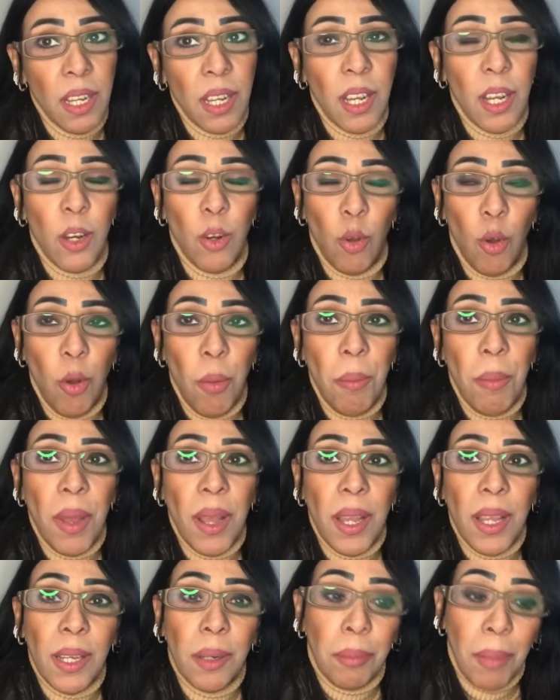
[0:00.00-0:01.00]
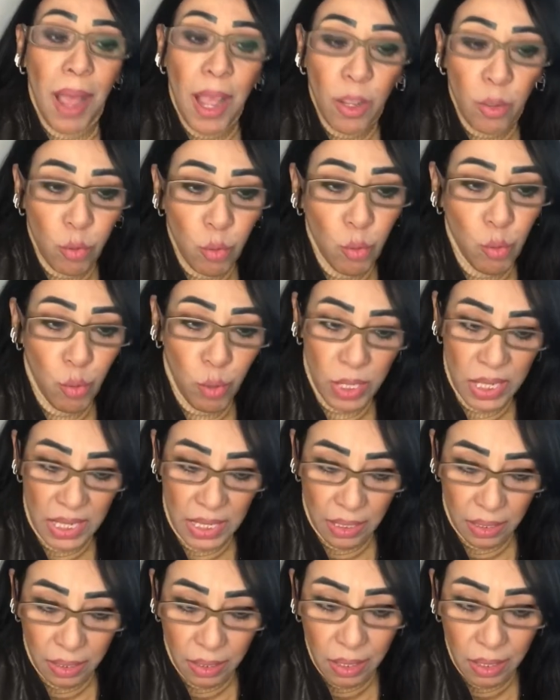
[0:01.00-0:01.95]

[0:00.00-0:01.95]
اللي هم المحظوظين